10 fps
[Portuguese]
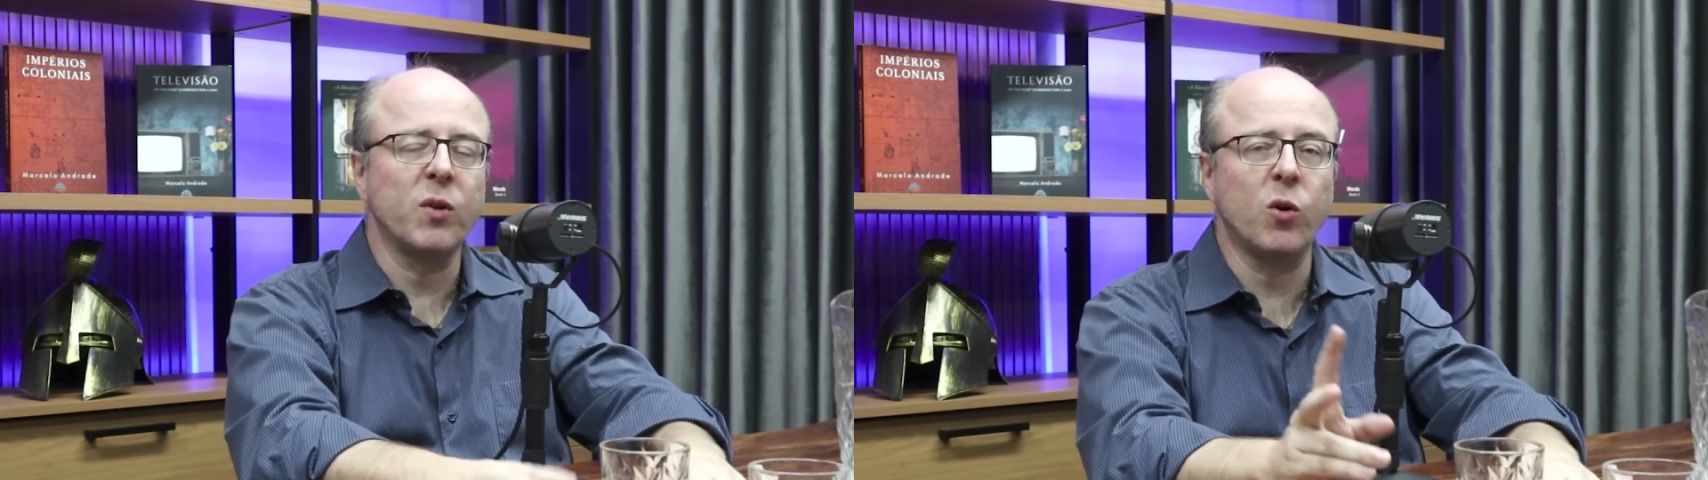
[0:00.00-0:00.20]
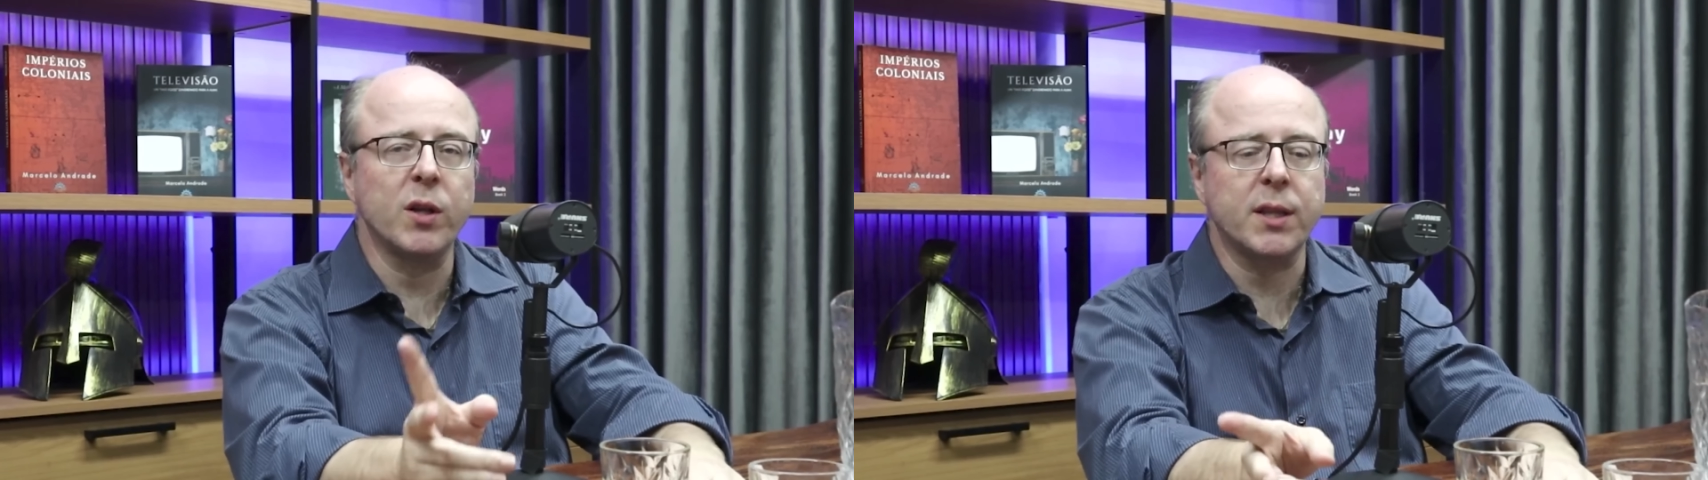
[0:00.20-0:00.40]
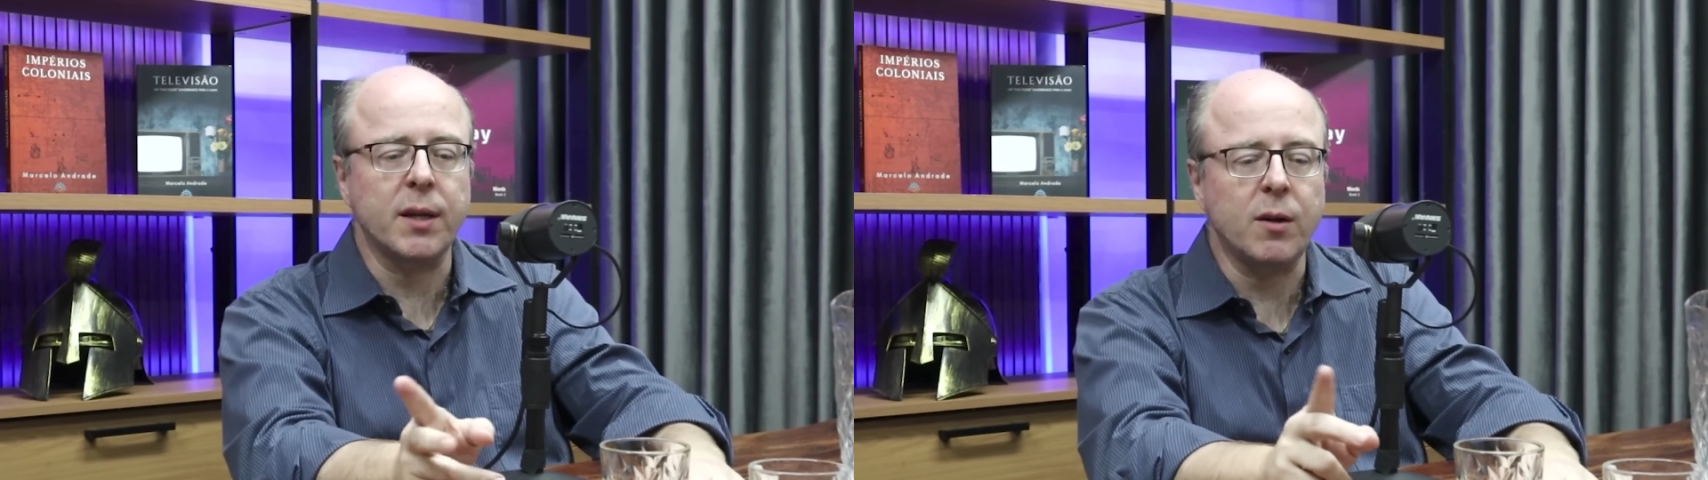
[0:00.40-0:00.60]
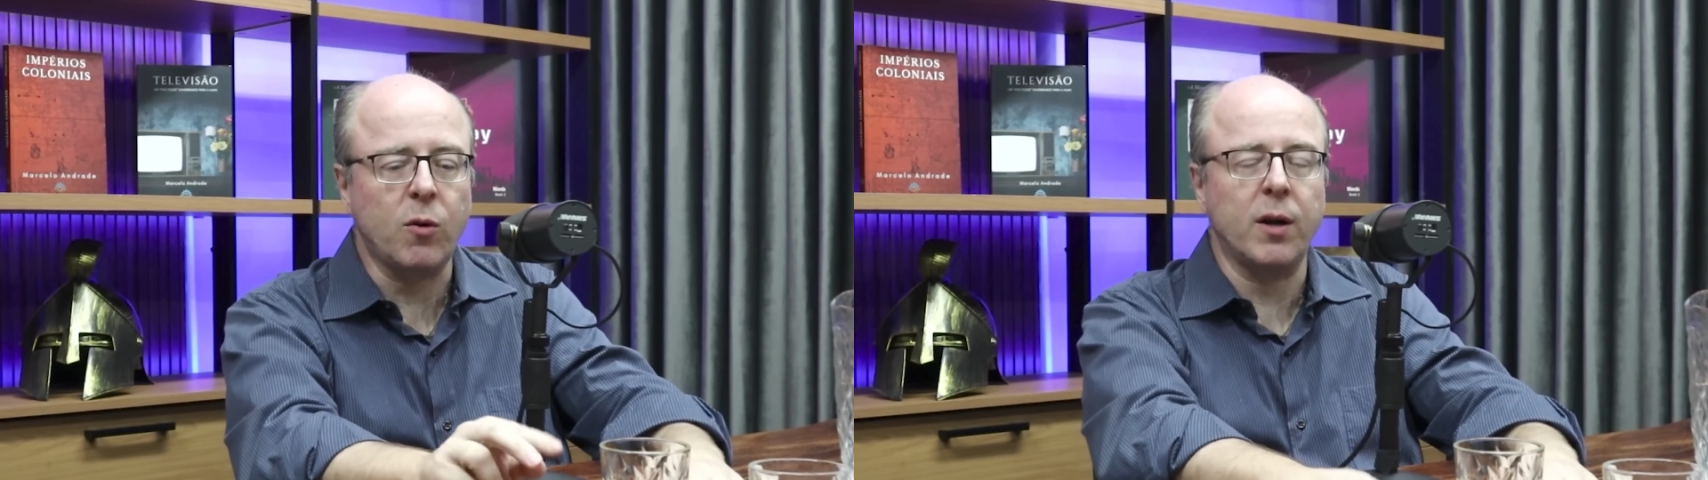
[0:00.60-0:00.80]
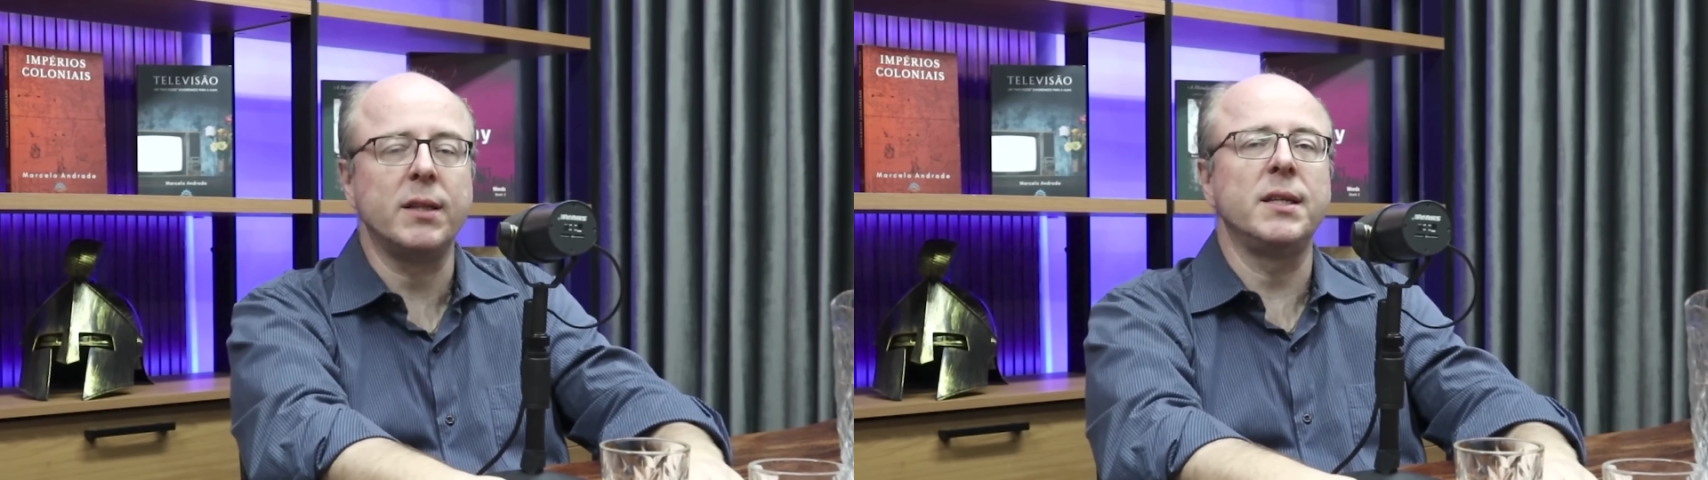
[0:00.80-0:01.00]
Outra,
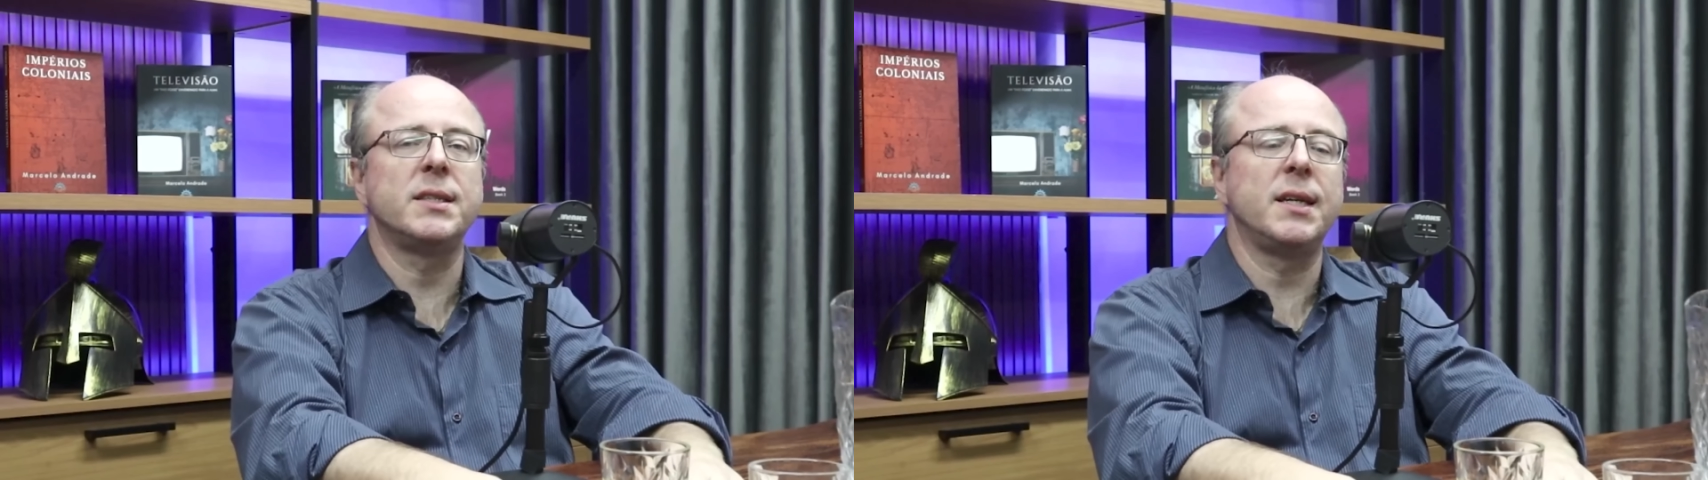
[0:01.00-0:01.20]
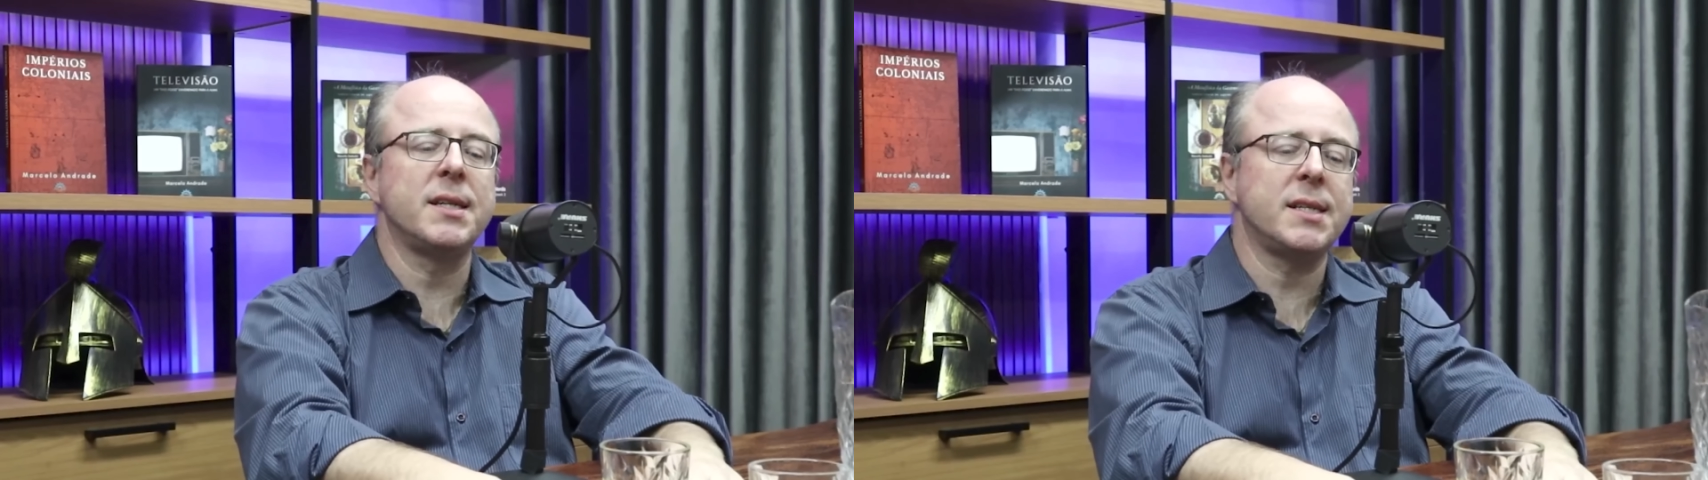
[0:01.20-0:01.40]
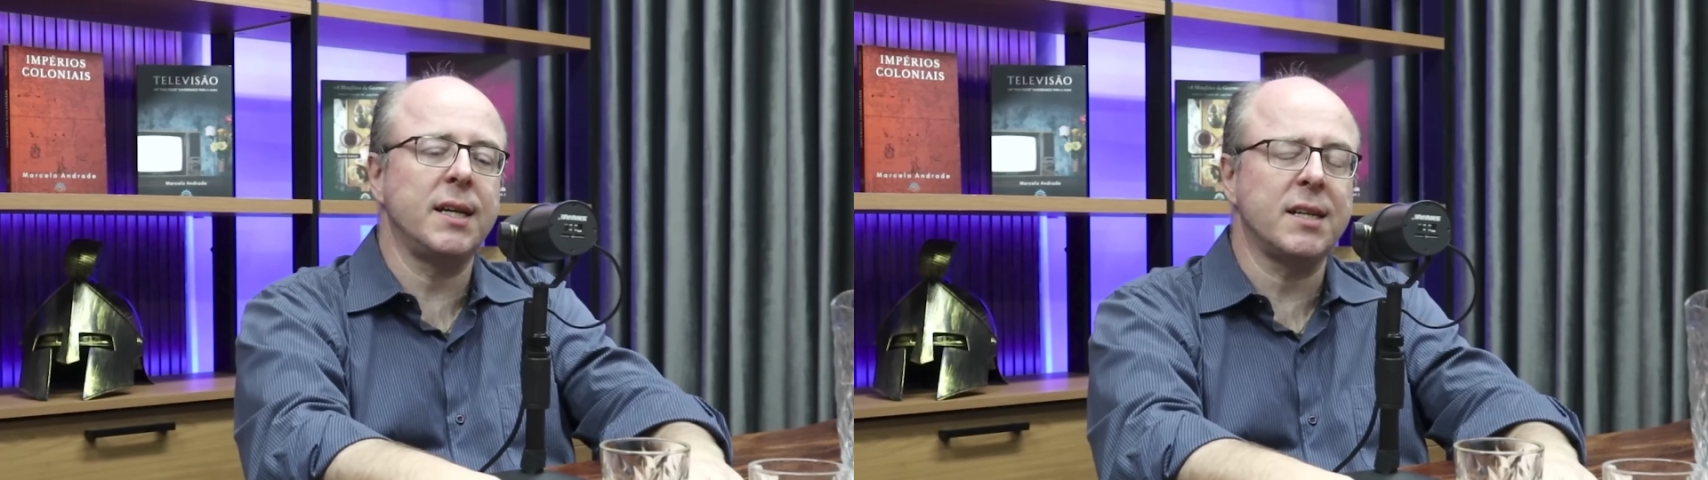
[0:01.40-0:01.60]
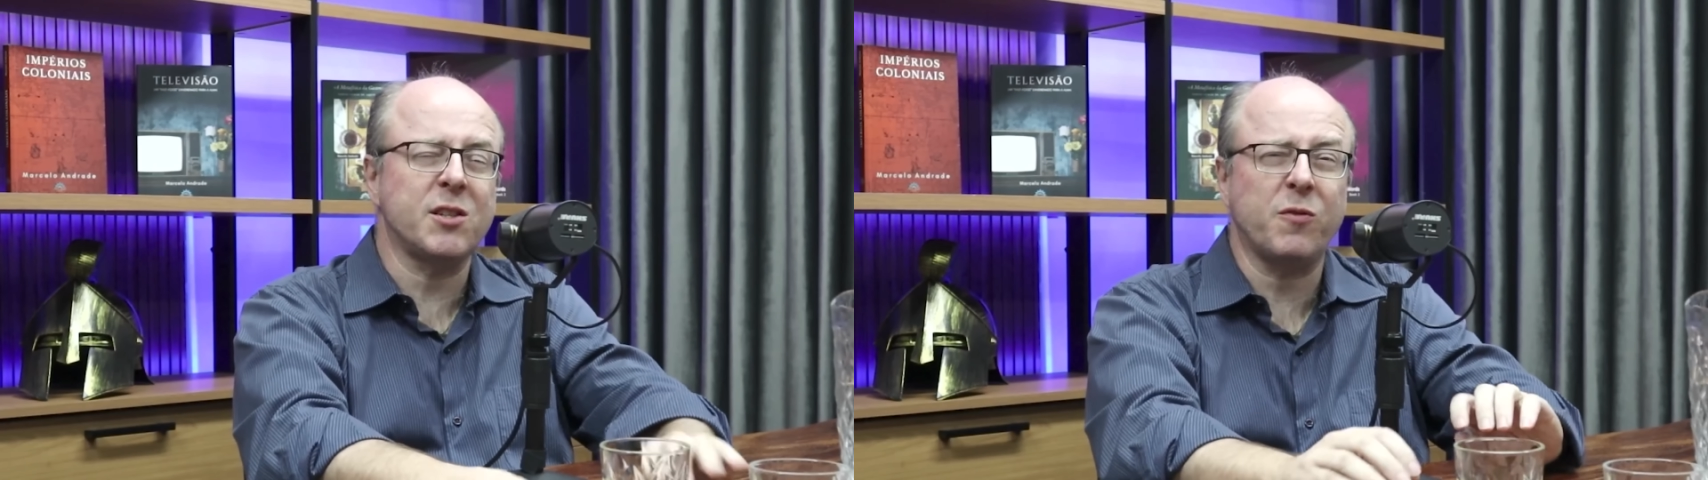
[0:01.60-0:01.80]
ordens terceiras,